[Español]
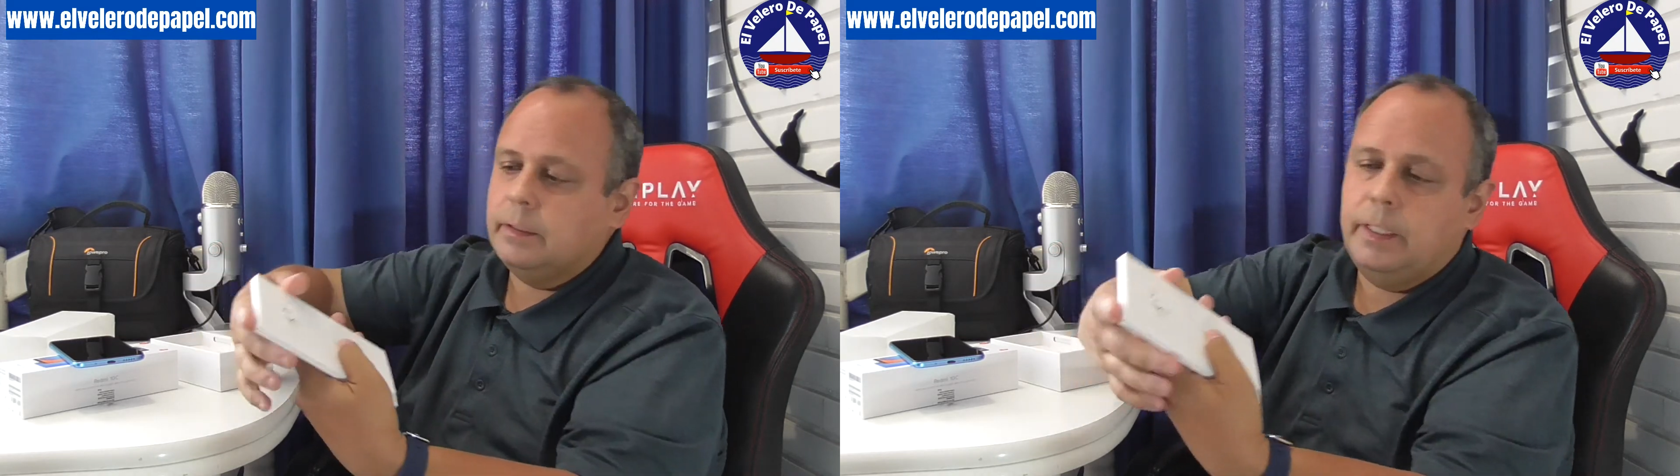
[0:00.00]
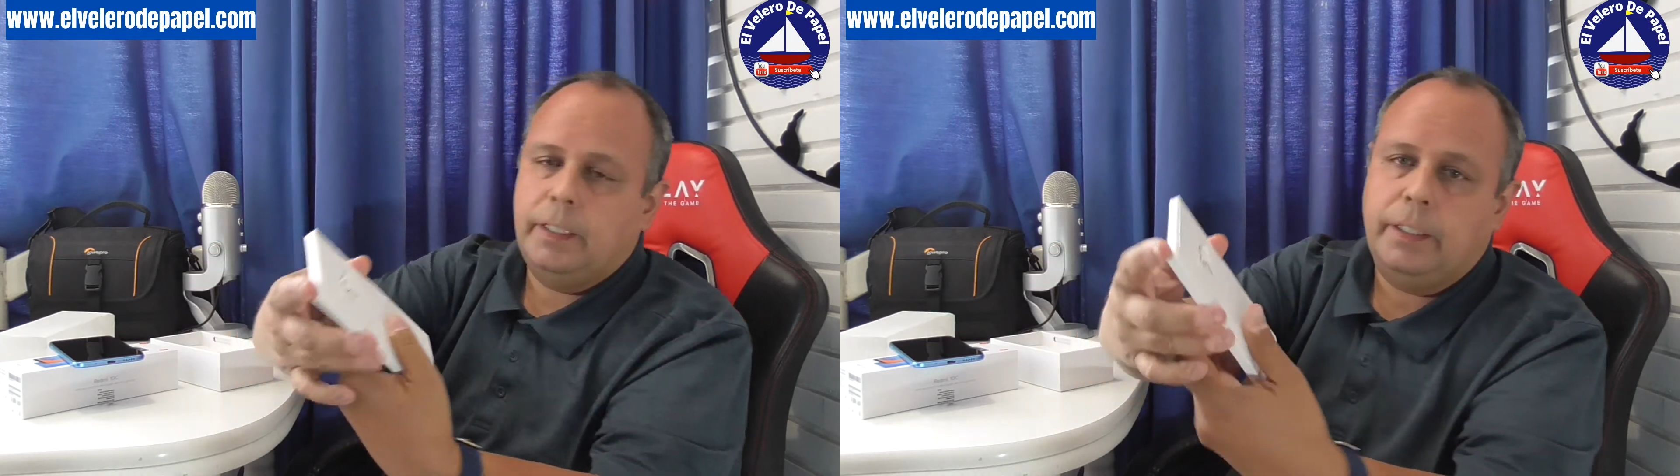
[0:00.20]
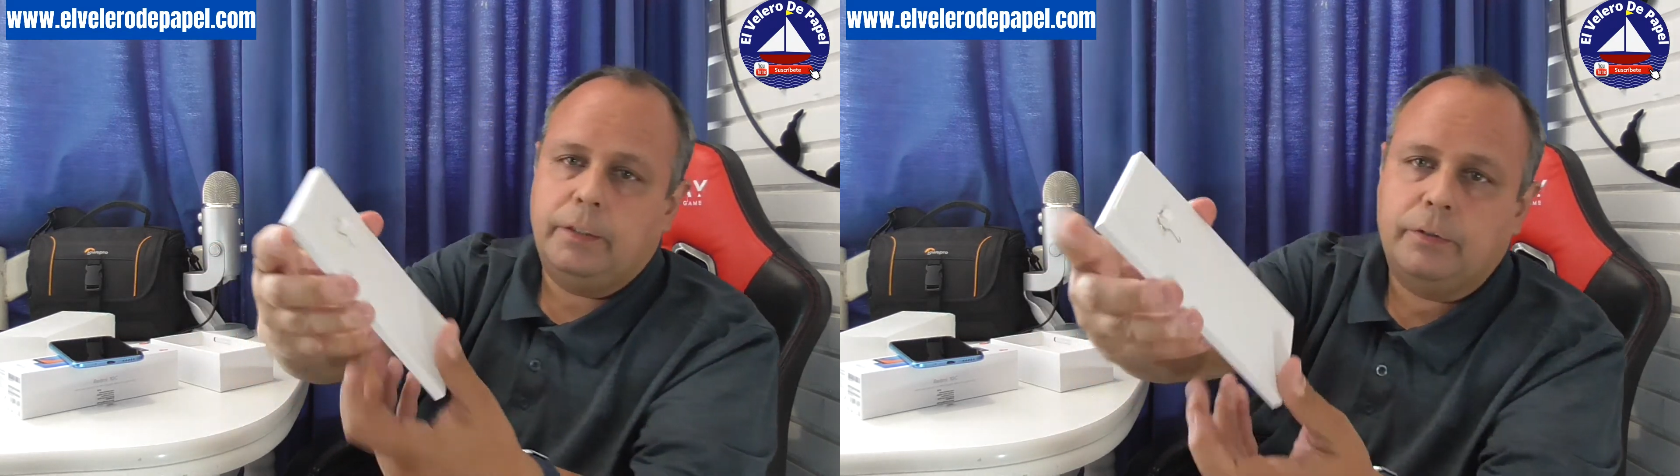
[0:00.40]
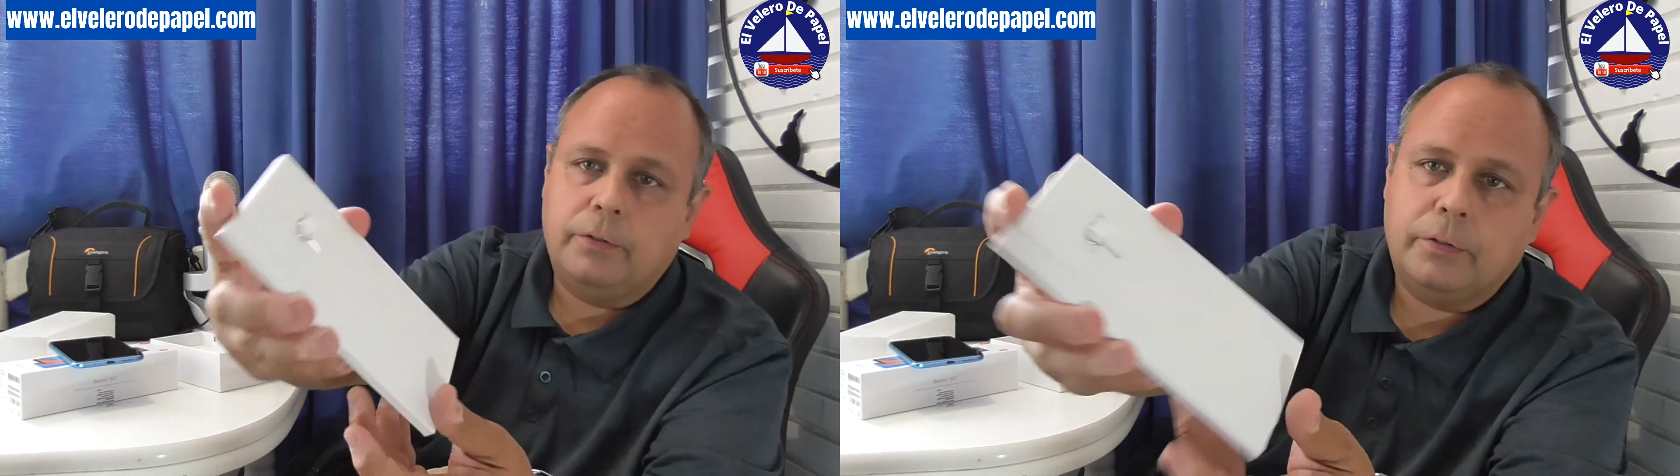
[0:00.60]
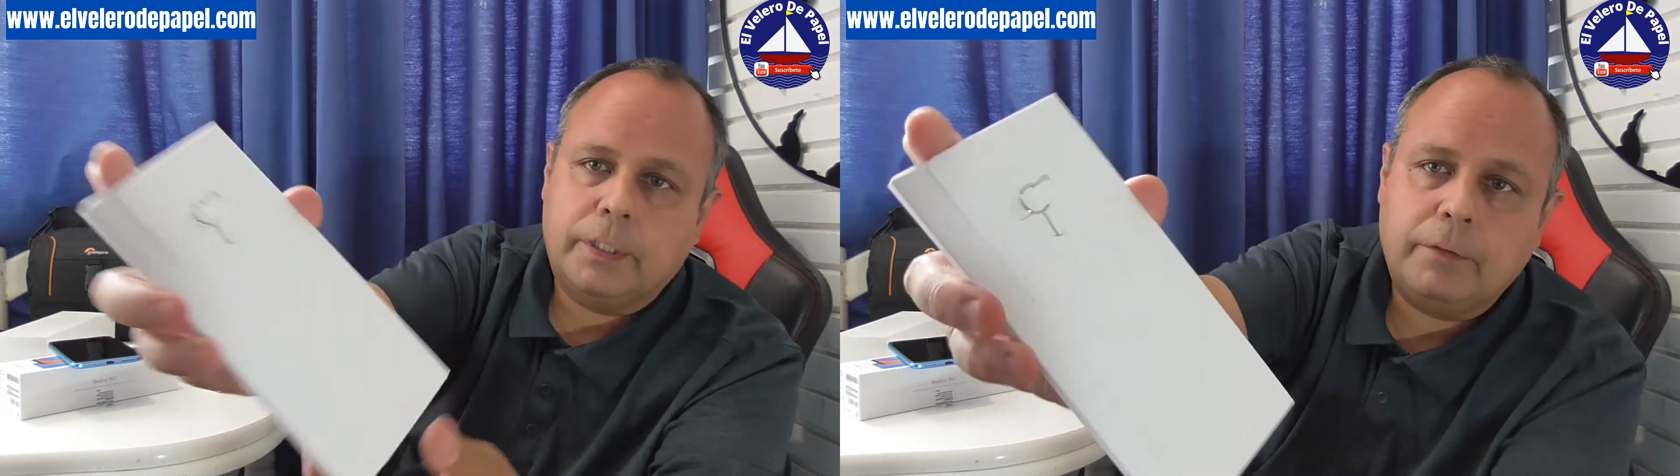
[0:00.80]
que
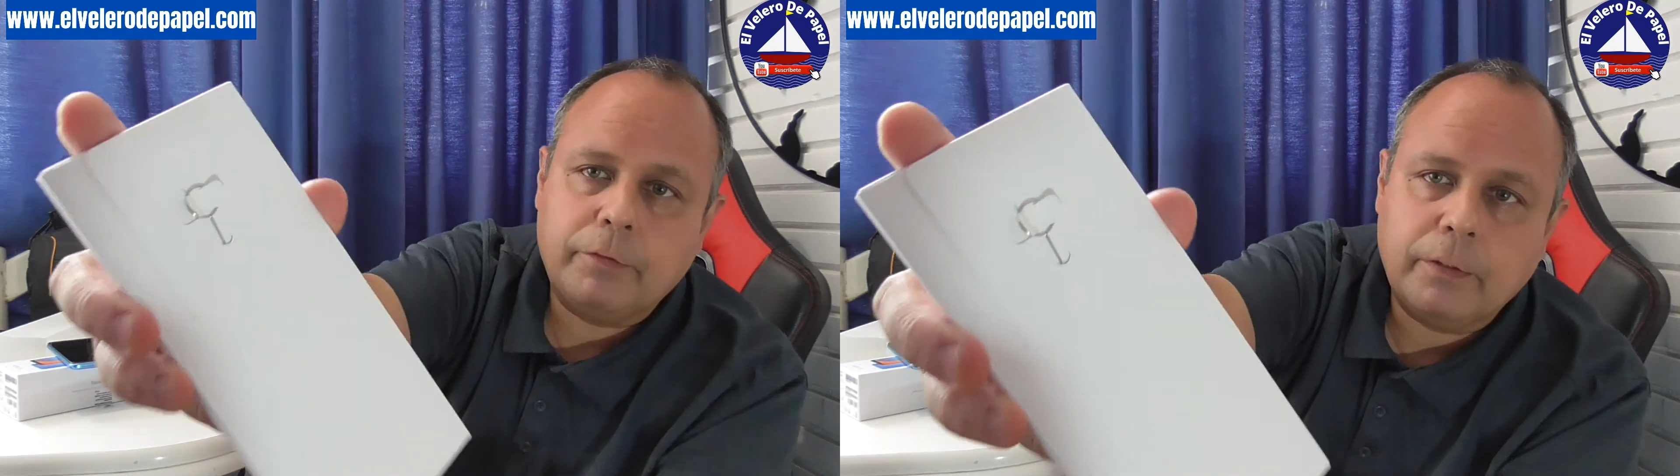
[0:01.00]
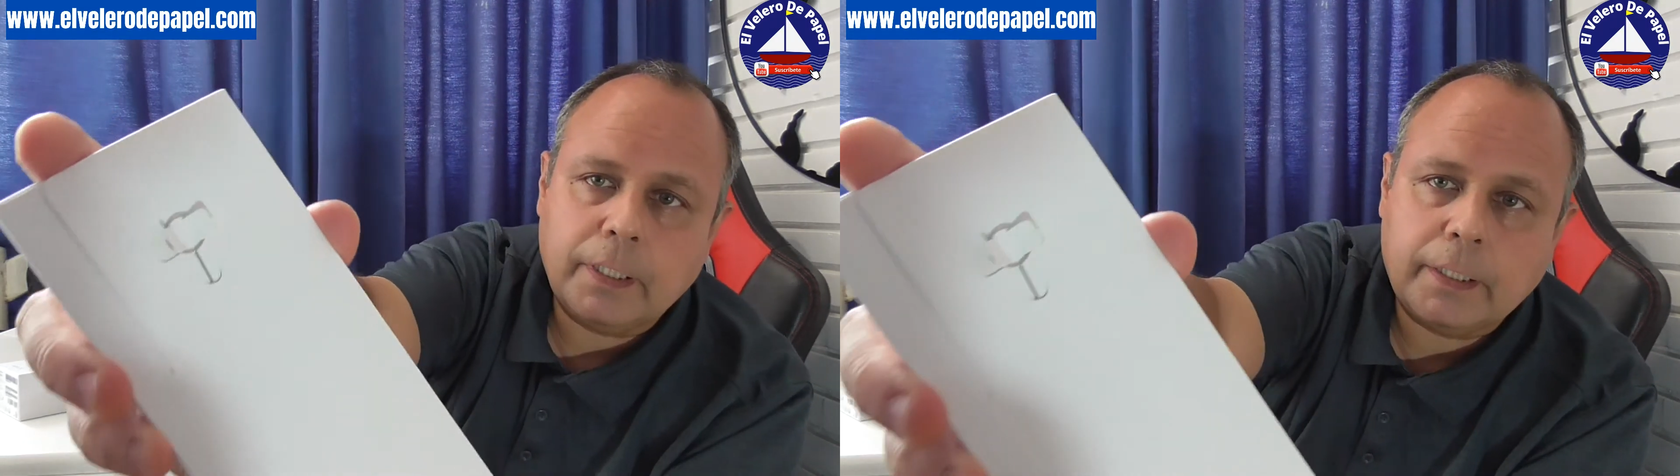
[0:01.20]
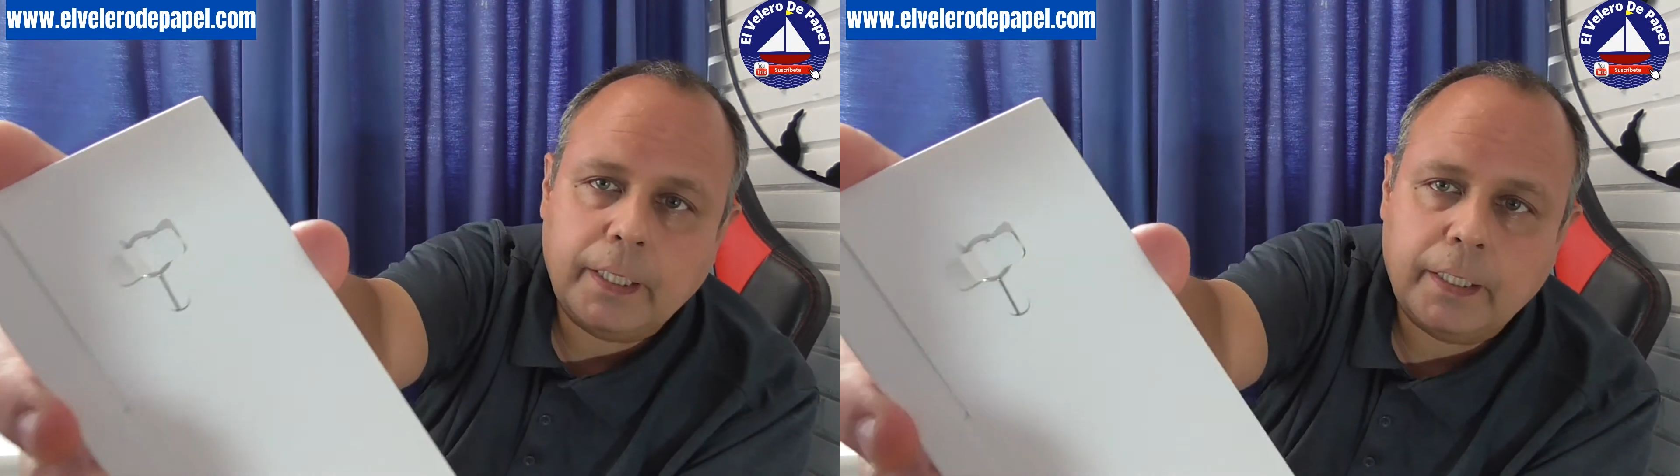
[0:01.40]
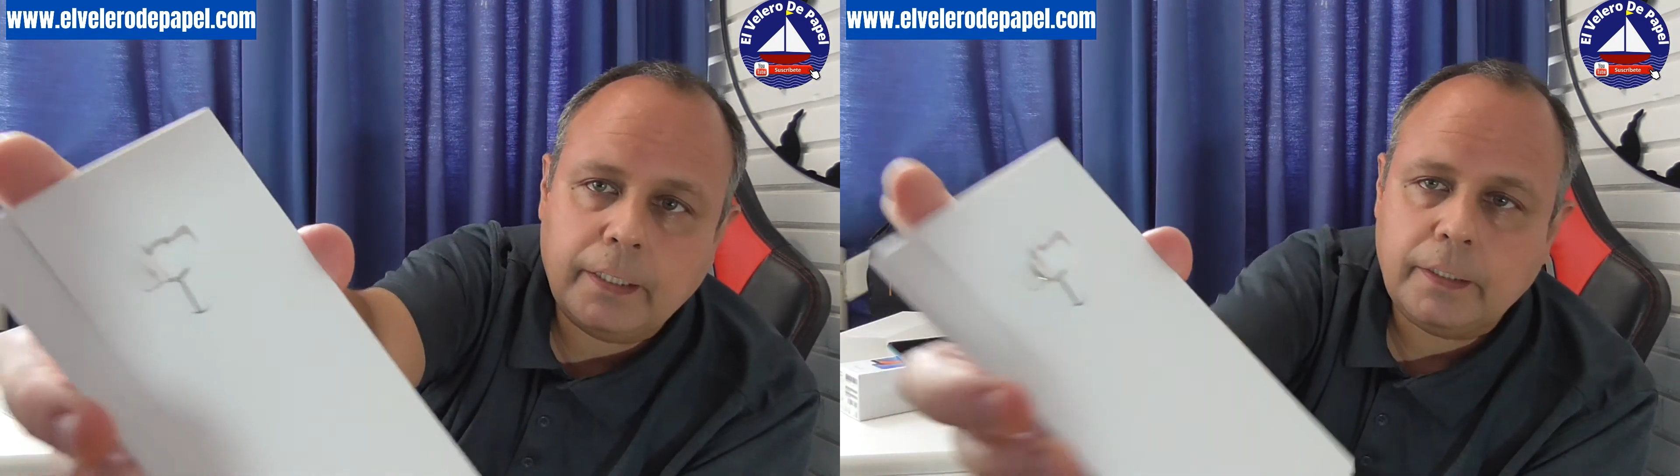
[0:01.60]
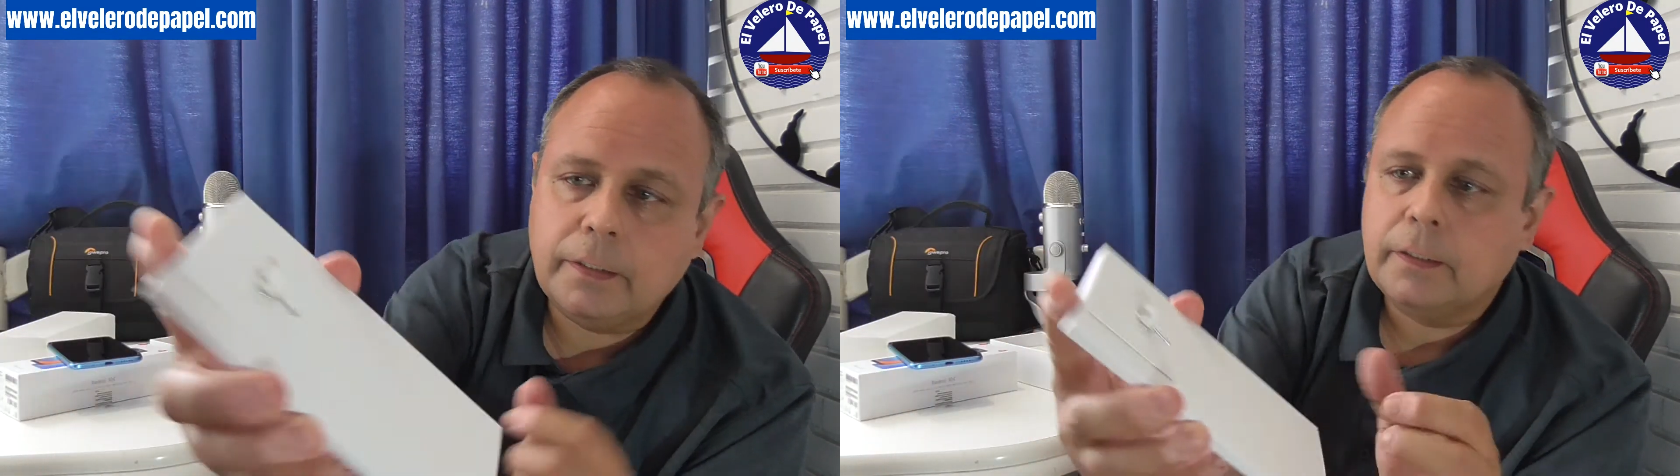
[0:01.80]
todos los teléfonos la
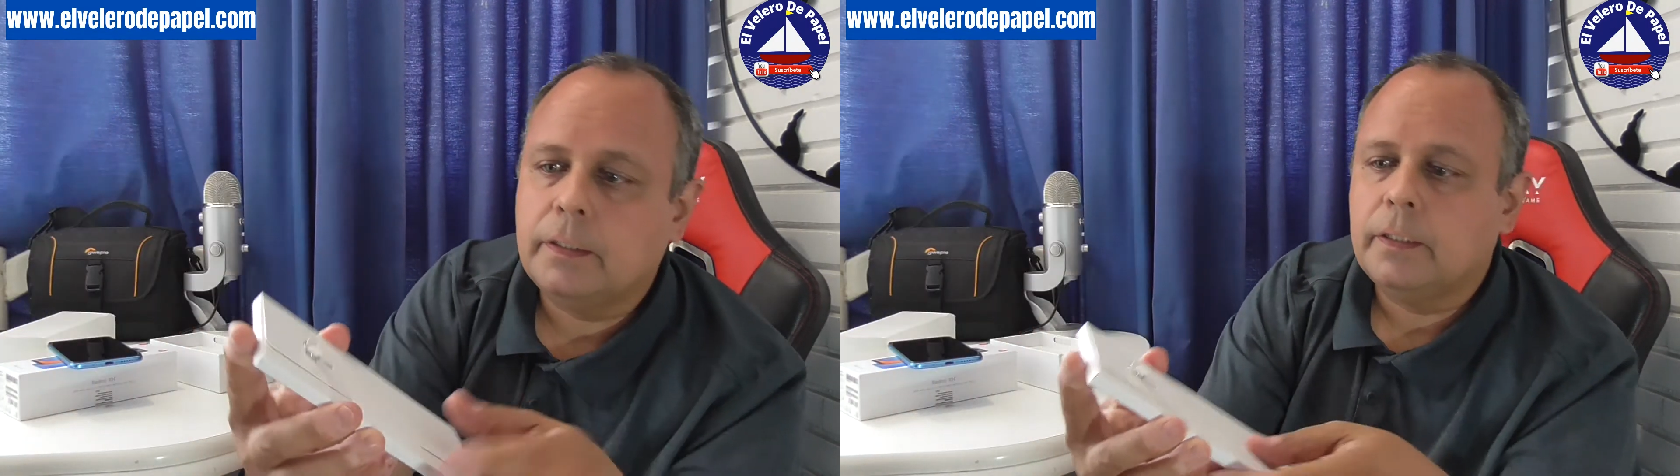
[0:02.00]
tienen